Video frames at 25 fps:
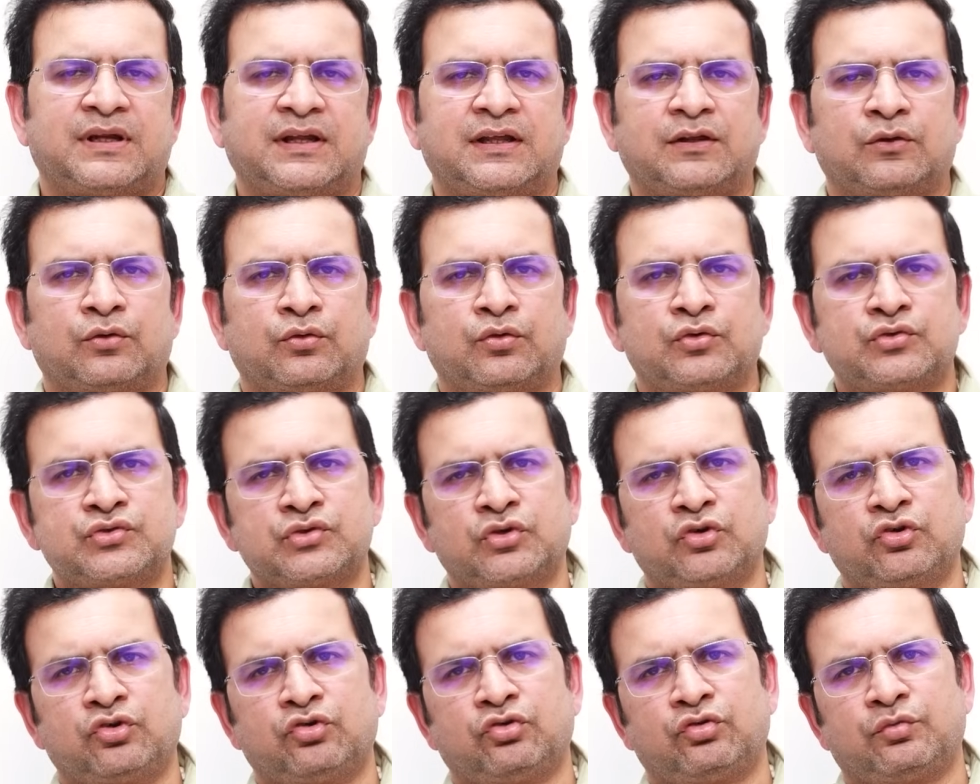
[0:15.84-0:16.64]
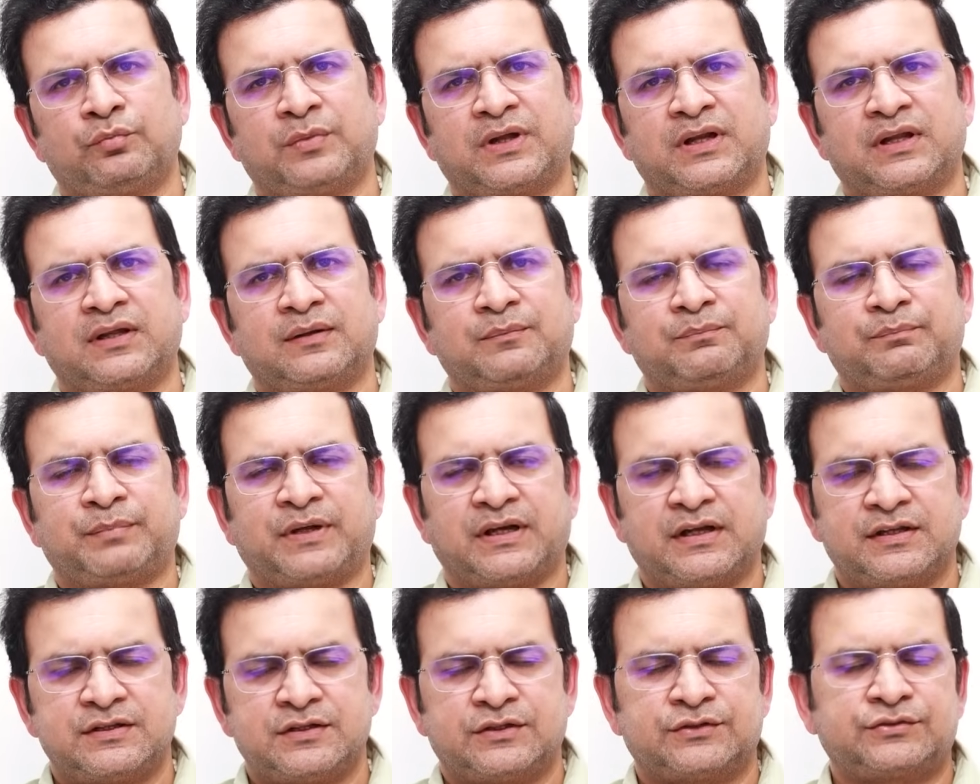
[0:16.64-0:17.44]
మనకి రోజులో మన
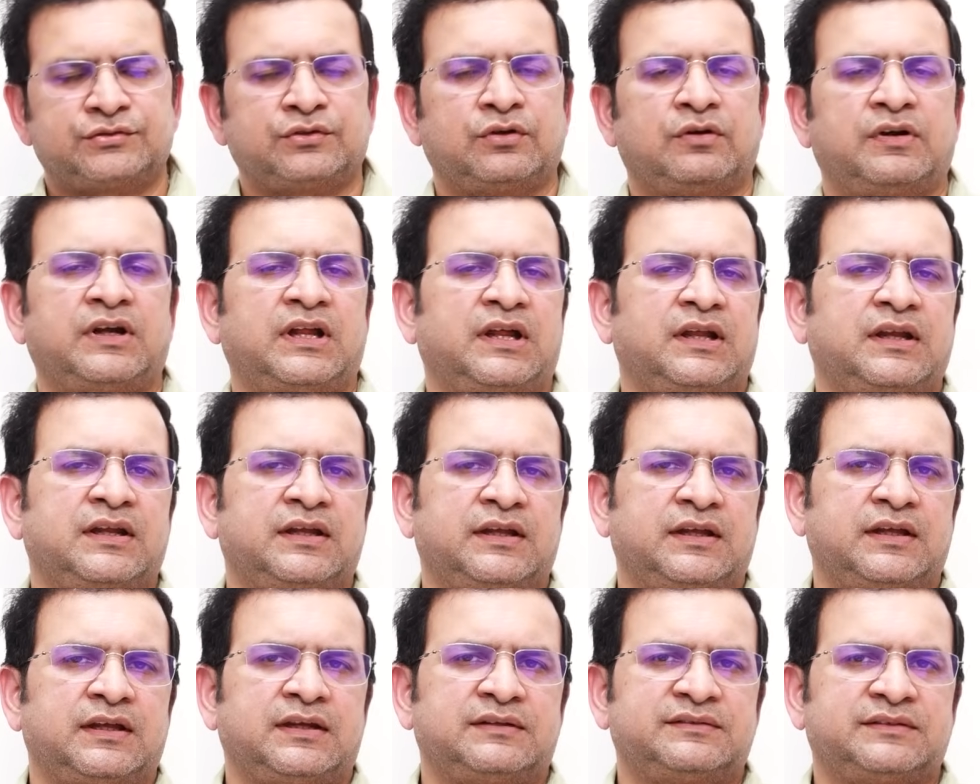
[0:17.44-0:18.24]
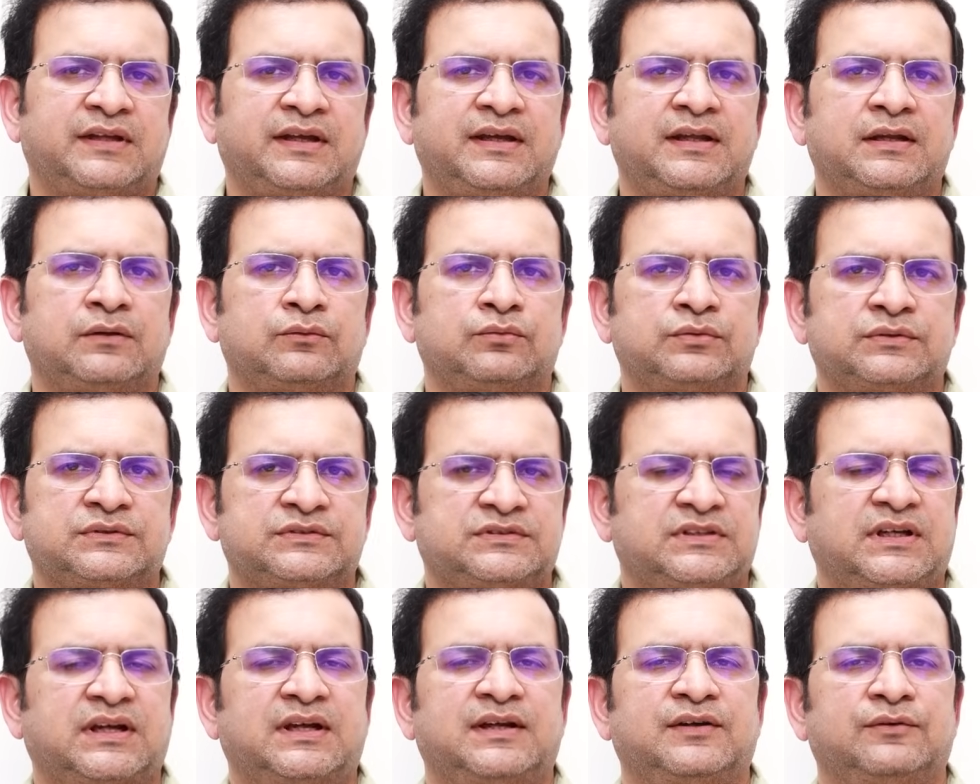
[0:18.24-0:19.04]
పని చేసుకోవడానికి తగిన
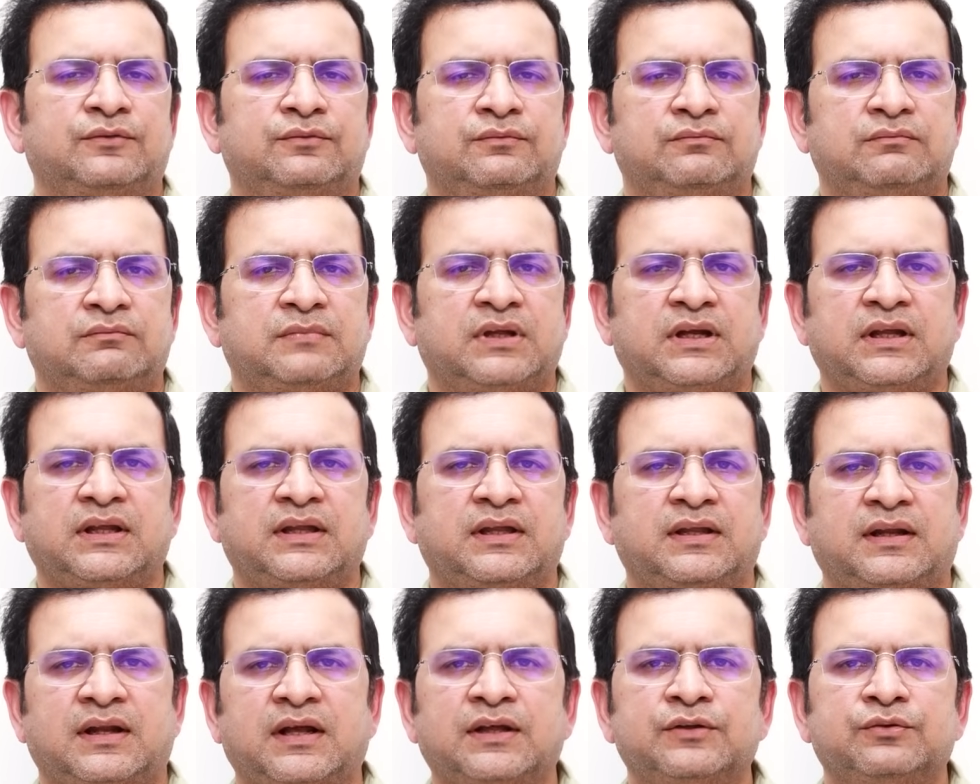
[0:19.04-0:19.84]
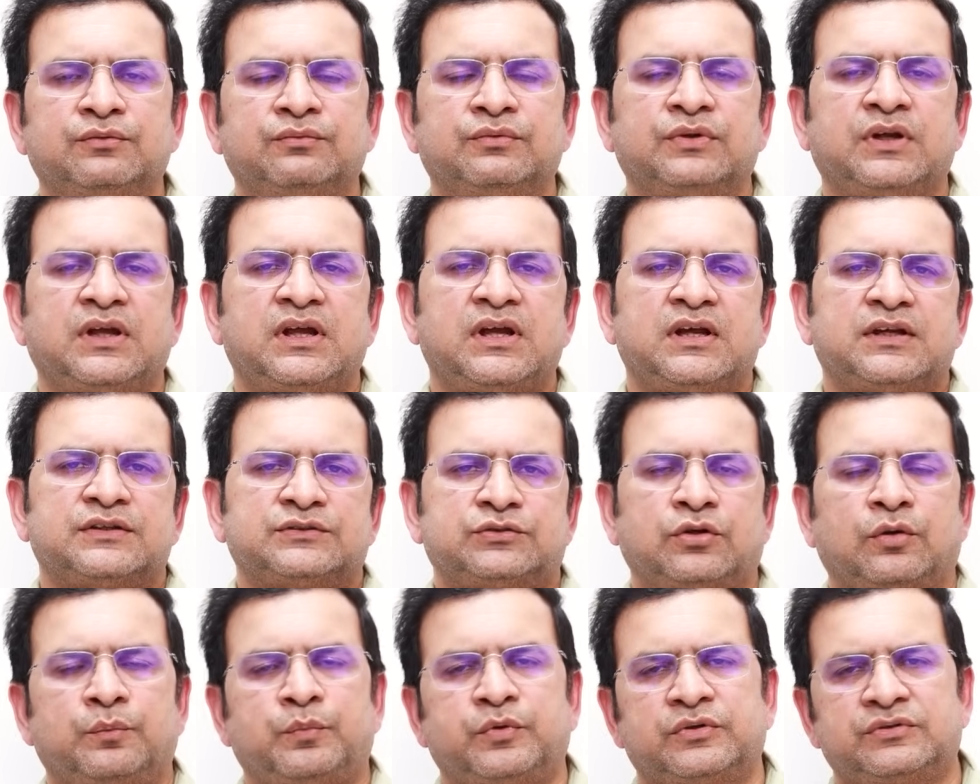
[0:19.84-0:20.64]
ఉత్సాహం మనకి రాదు
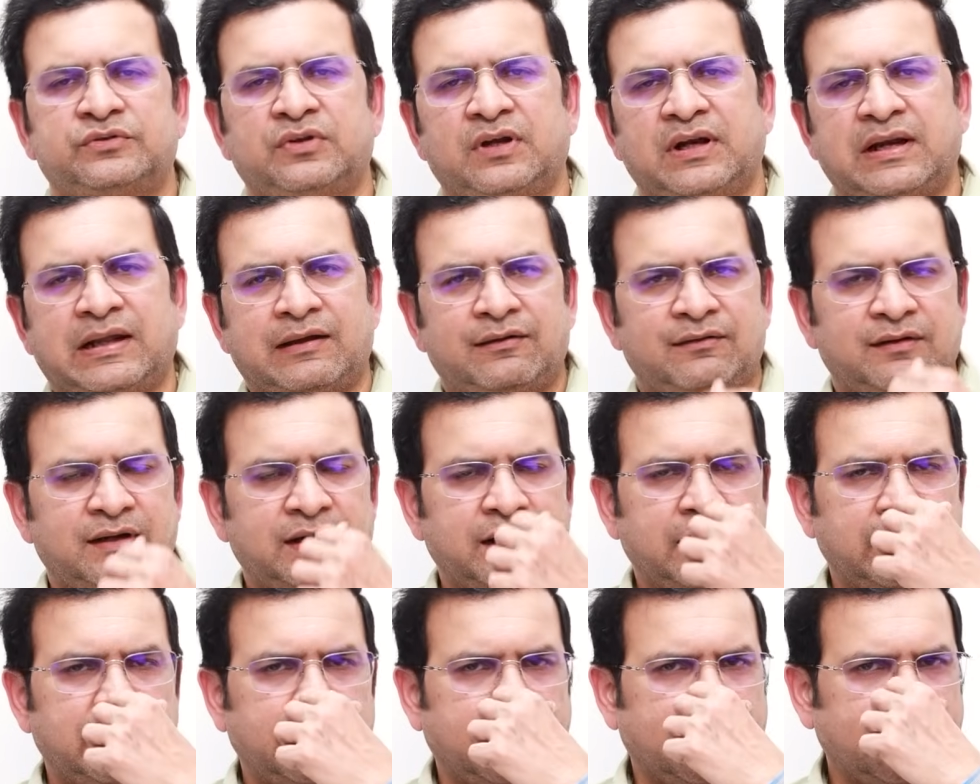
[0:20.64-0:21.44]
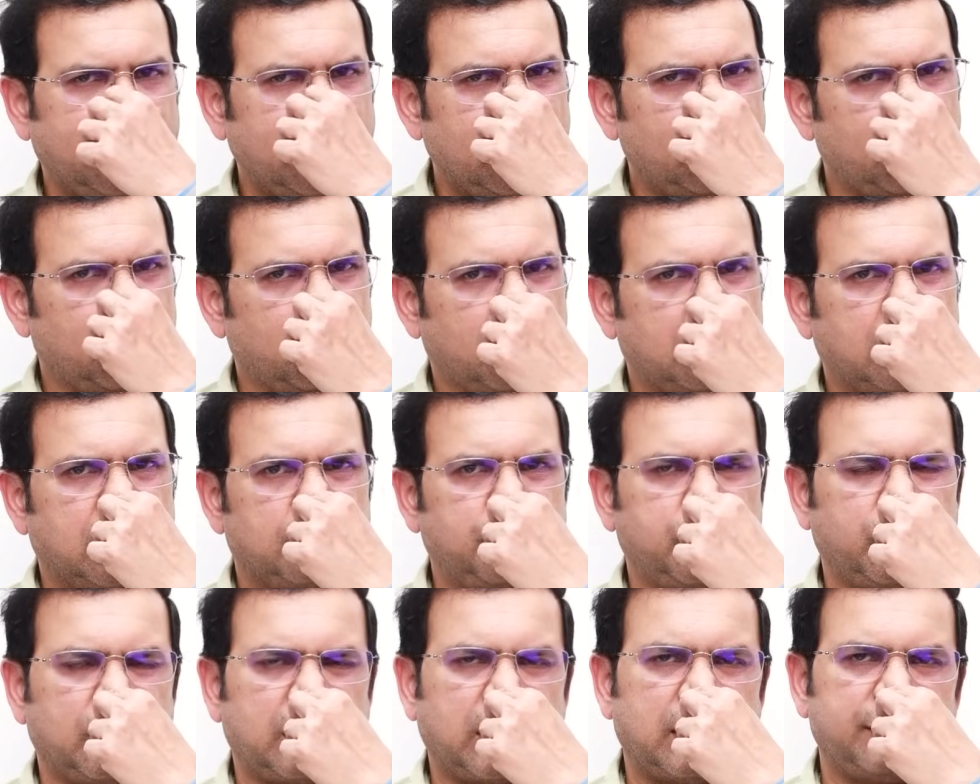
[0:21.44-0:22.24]
సో పొద్దున్న లేవంగానే ఒక
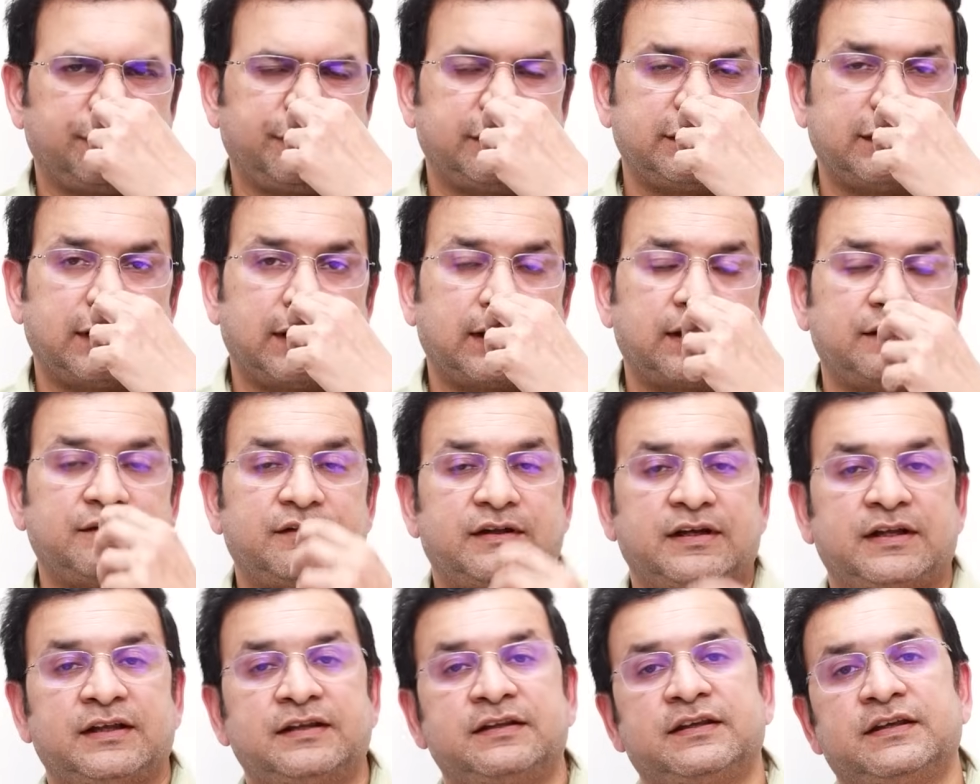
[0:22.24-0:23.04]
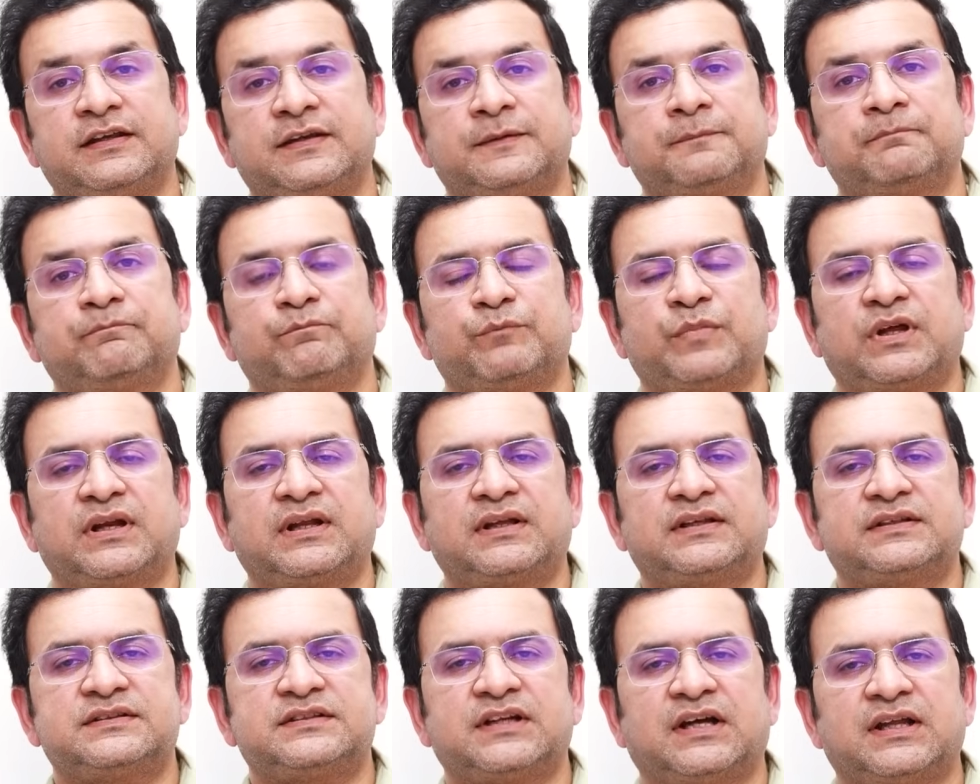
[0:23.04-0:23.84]
కప్పు కాఫీ తాగడం అనేది
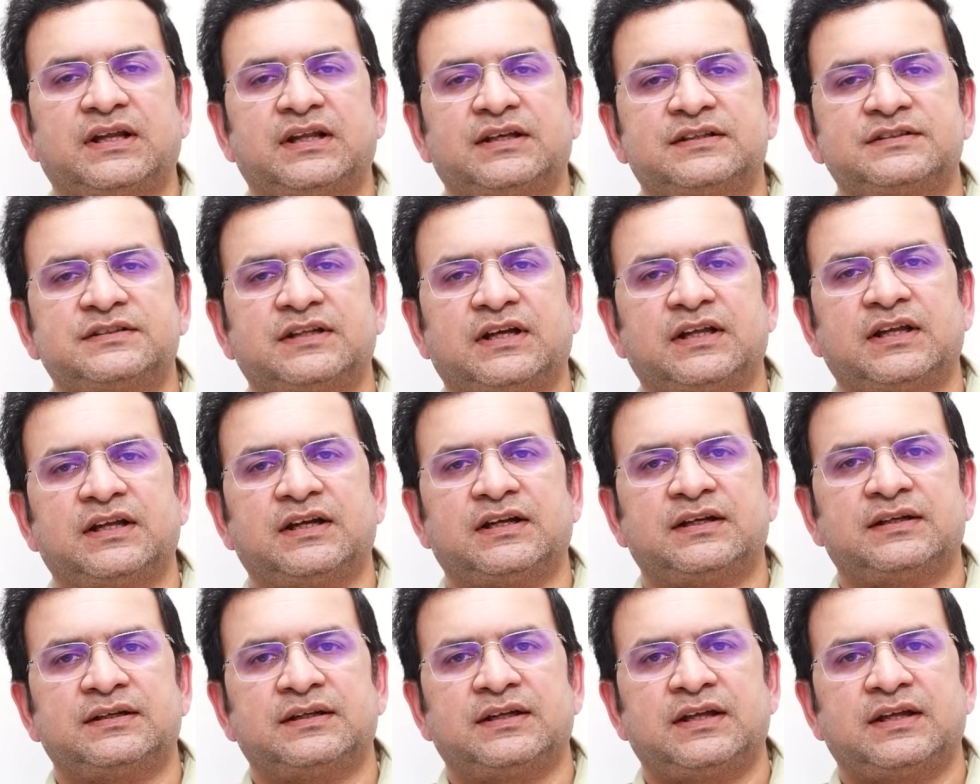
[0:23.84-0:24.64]
మనకి చాలా చాలా